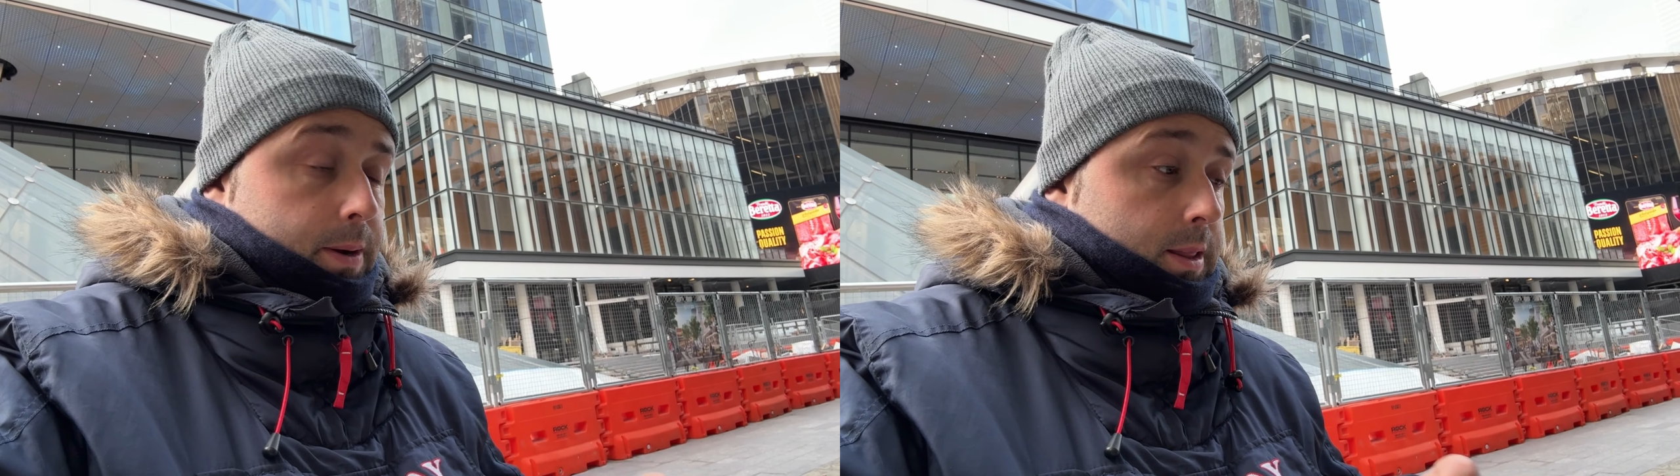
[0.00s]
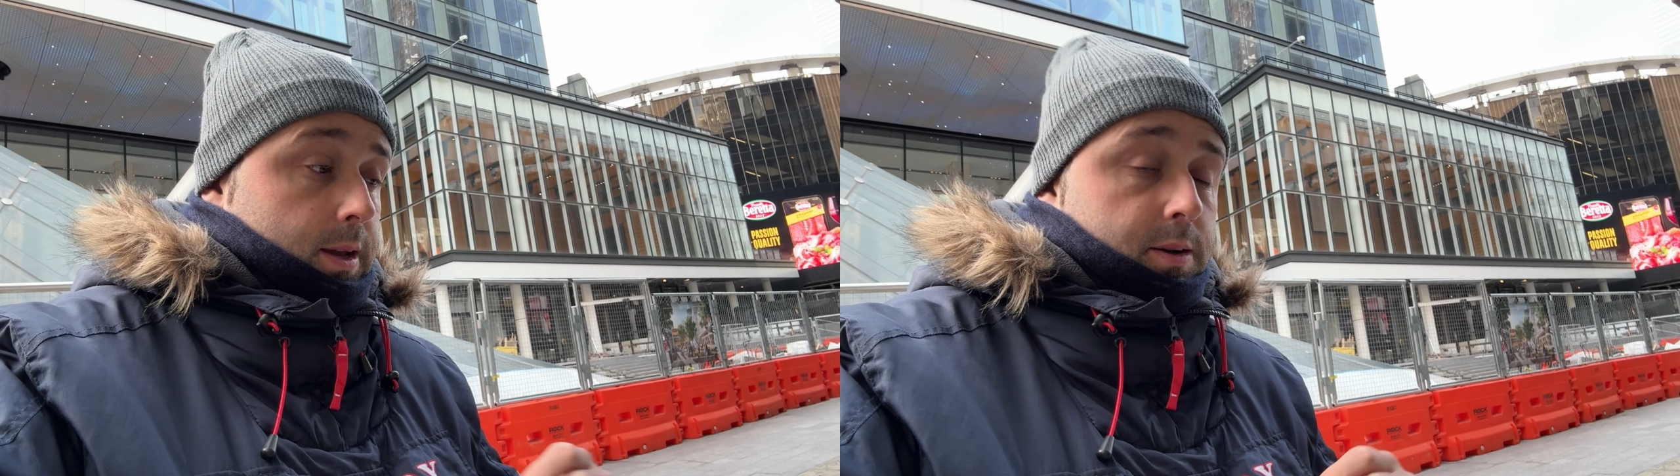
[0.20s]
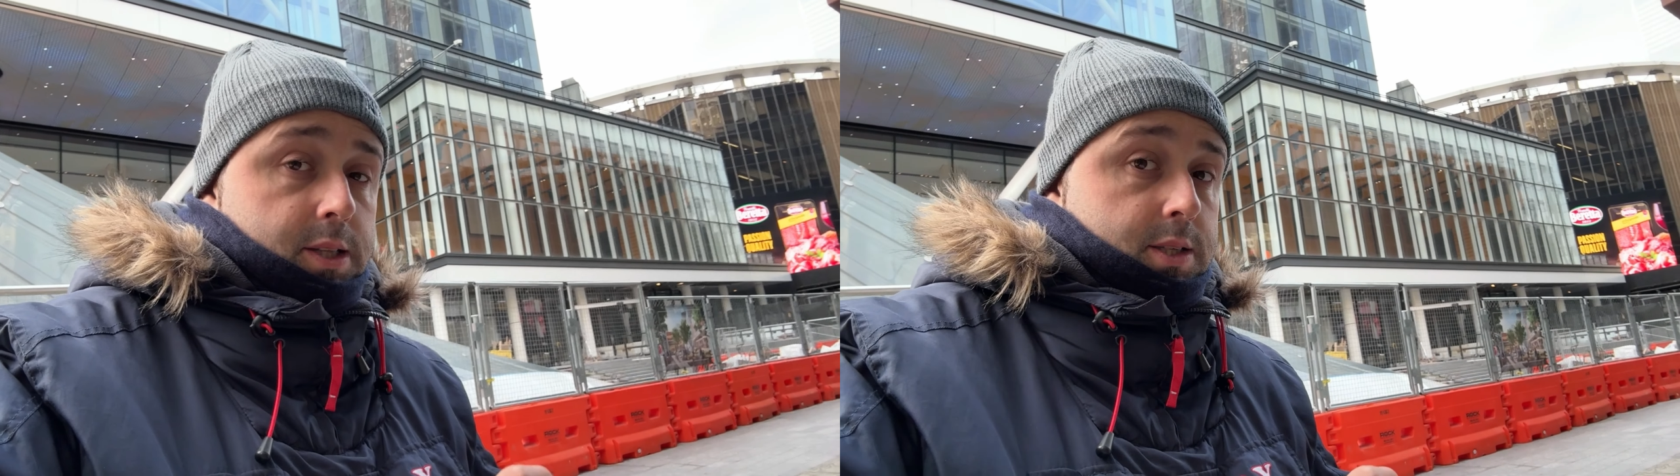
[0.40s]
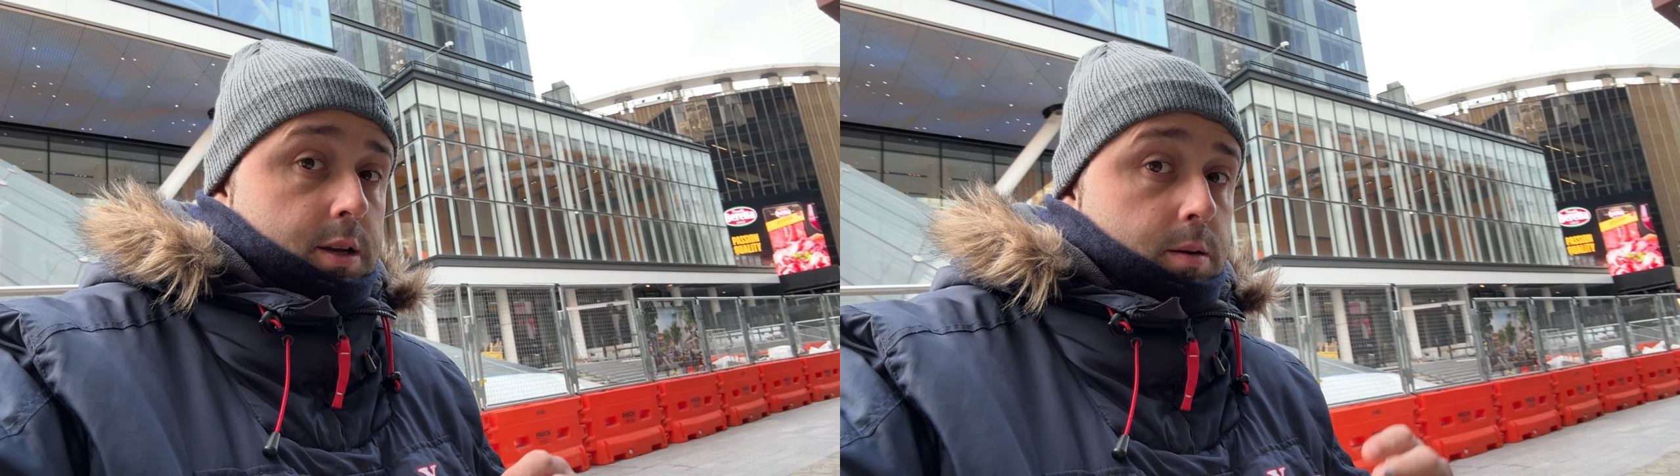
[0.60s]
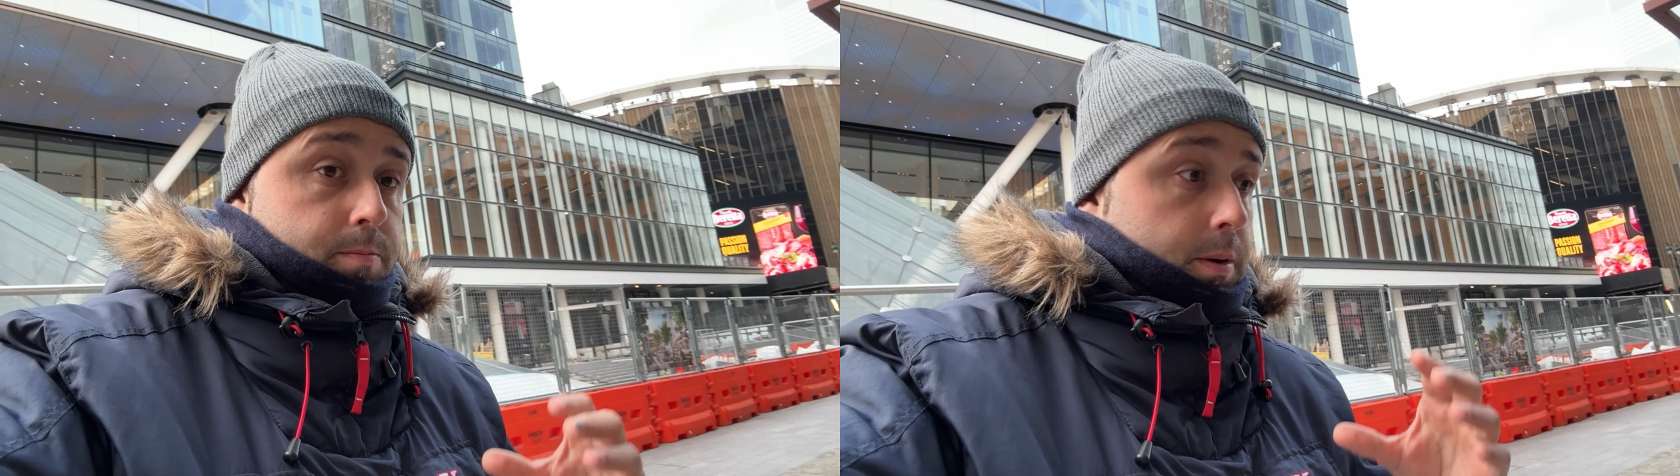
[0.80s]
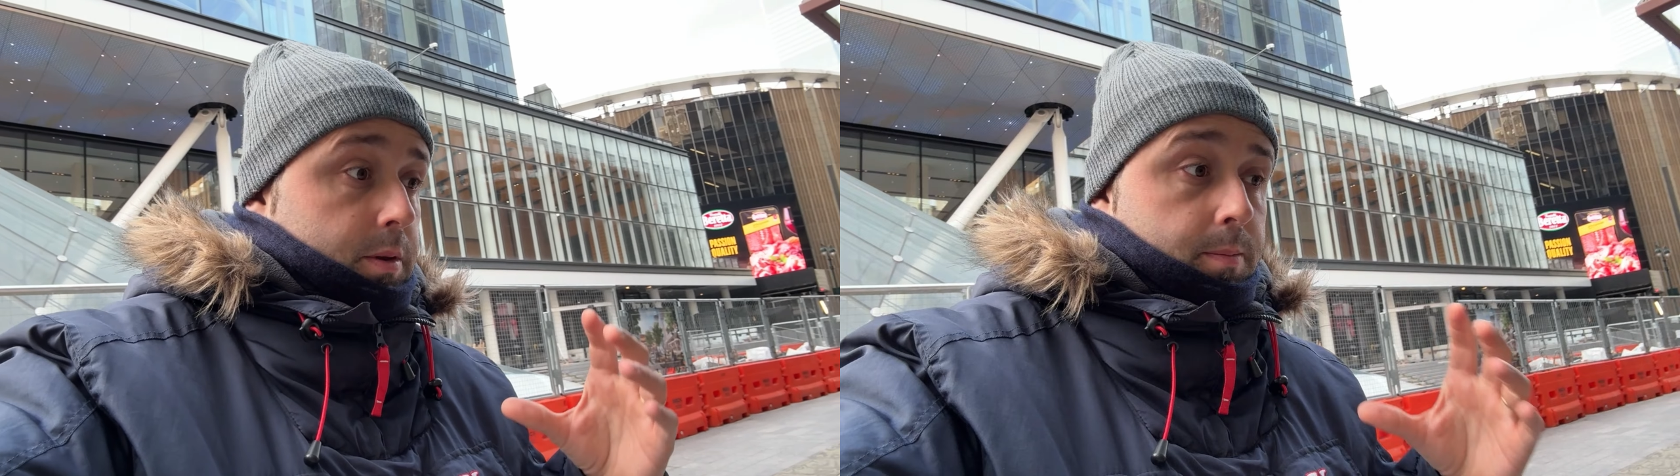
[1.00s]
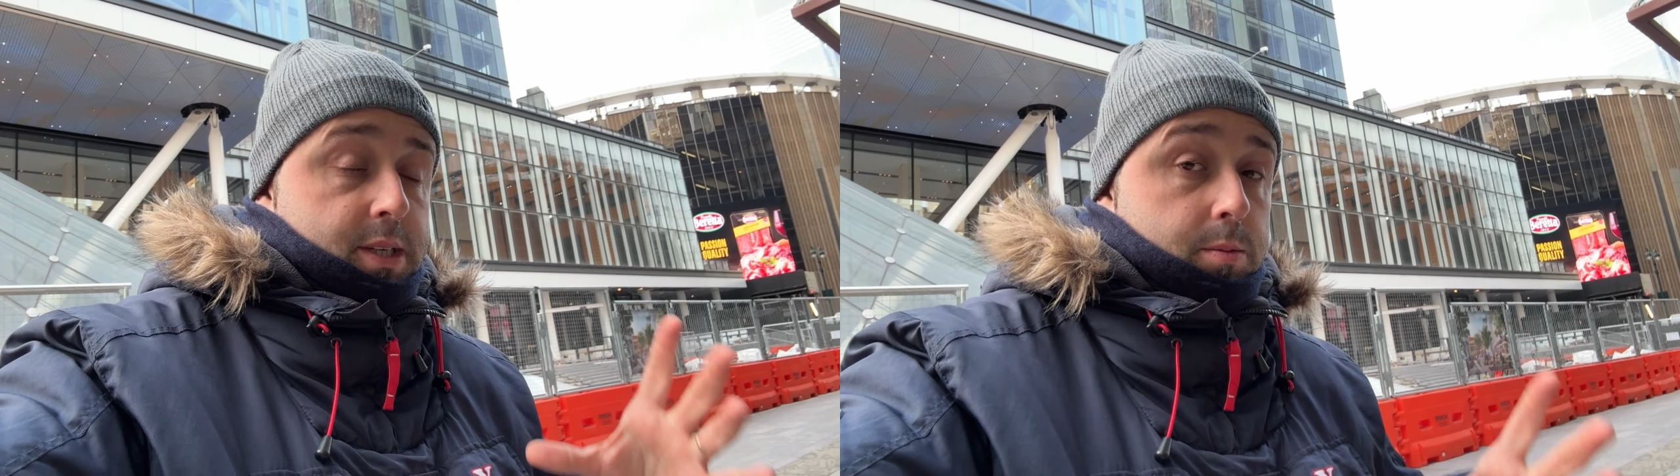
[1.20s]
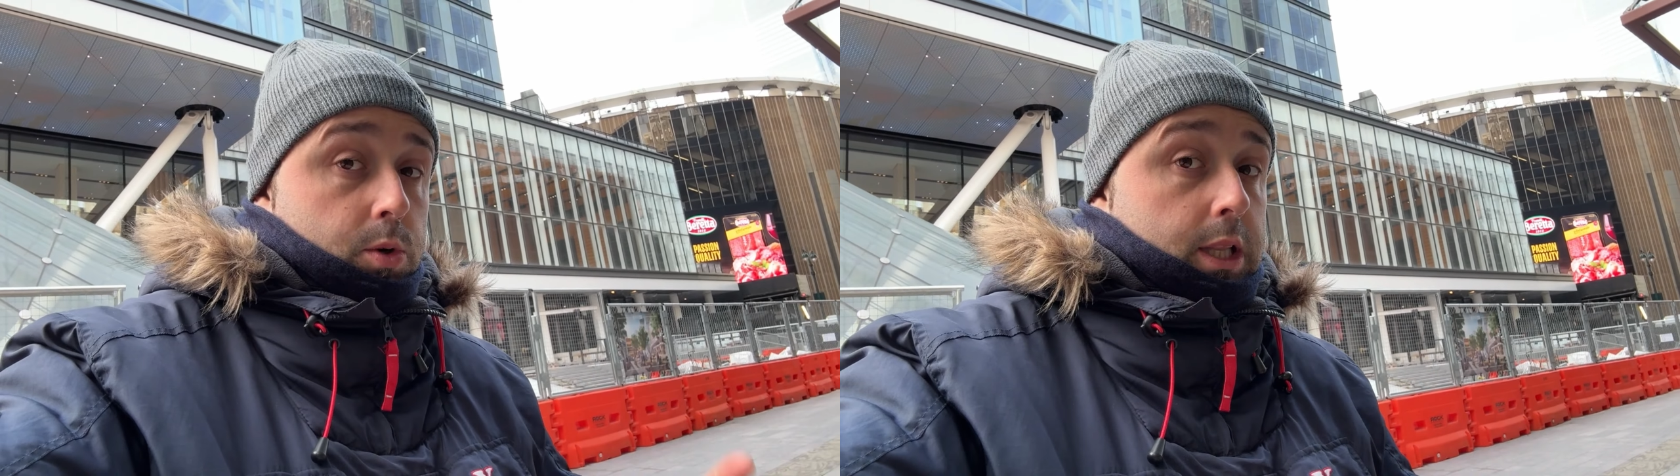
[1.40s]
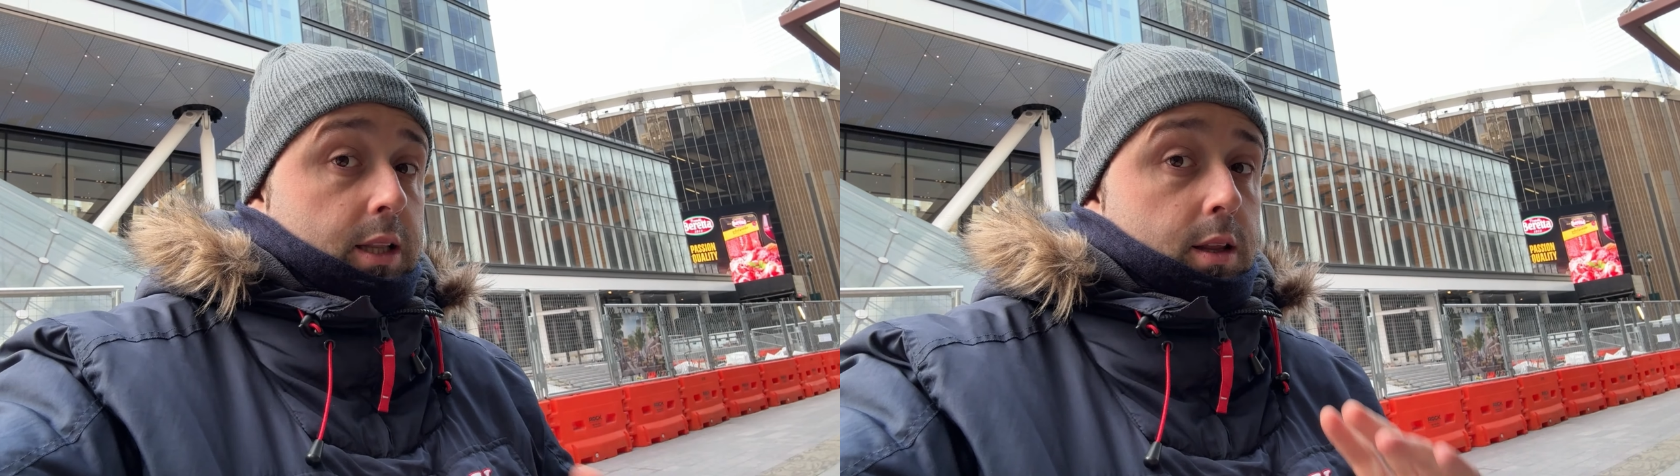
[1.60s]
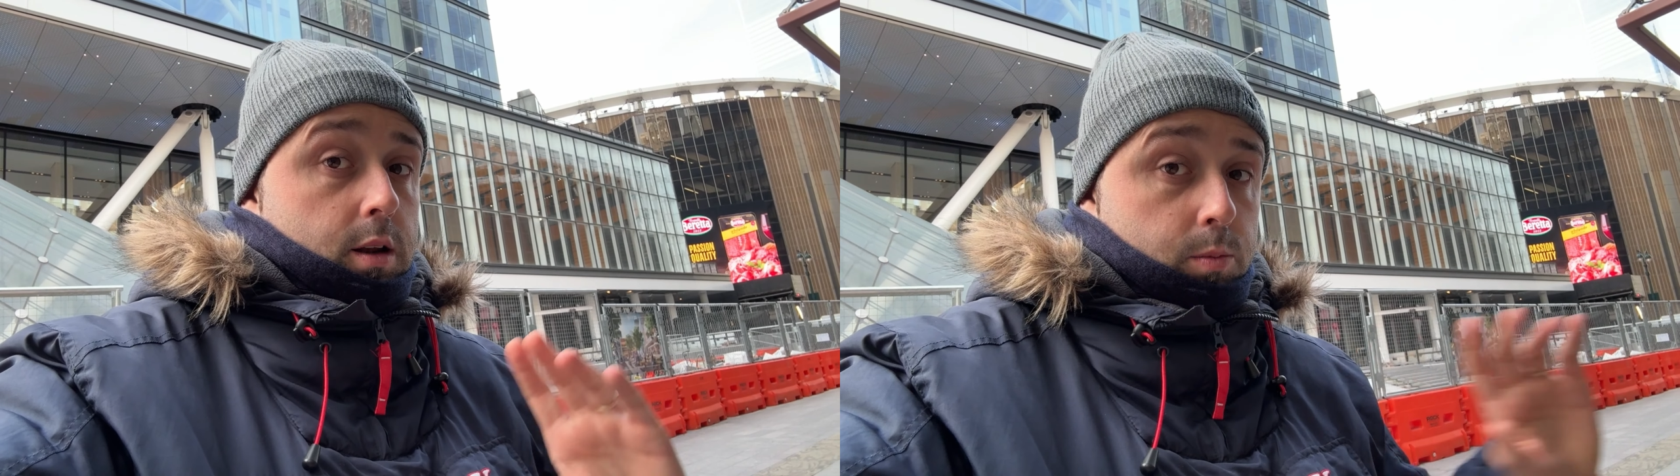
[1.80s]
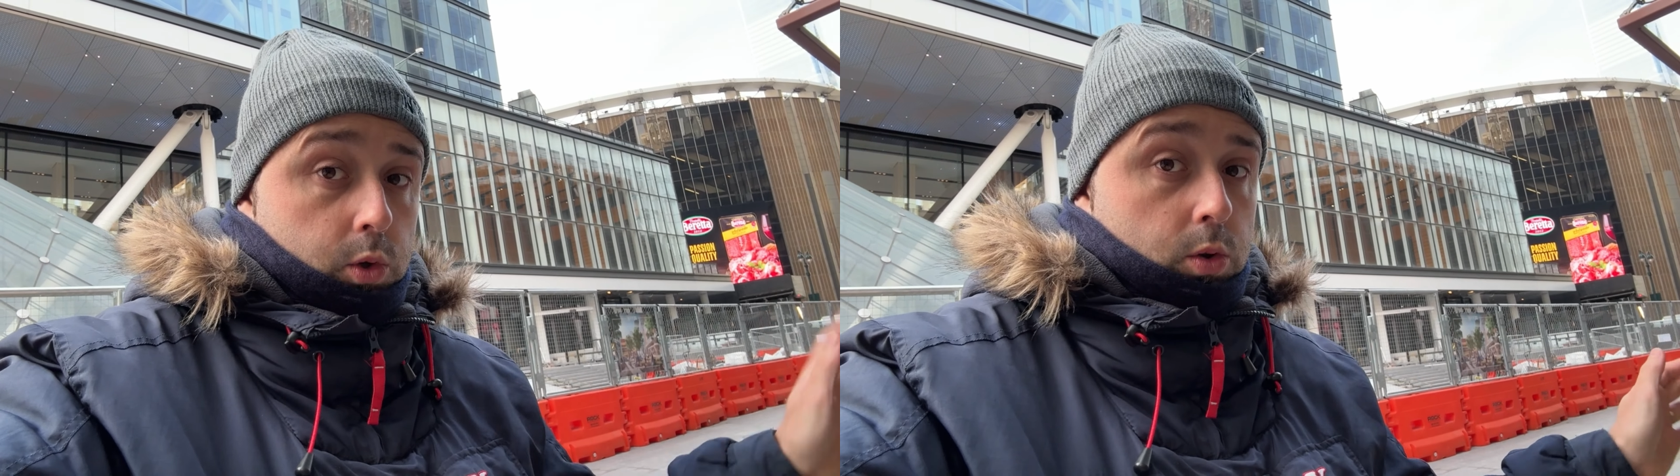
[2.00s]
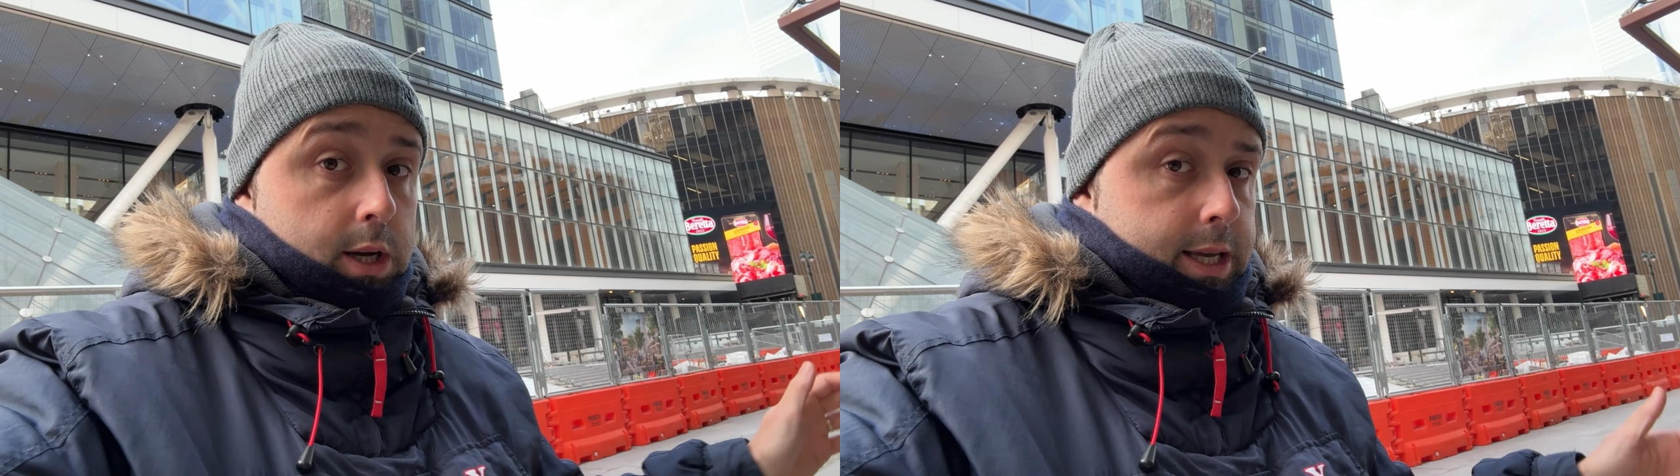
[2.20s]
prácticamente es el pabellón más importante del mundo.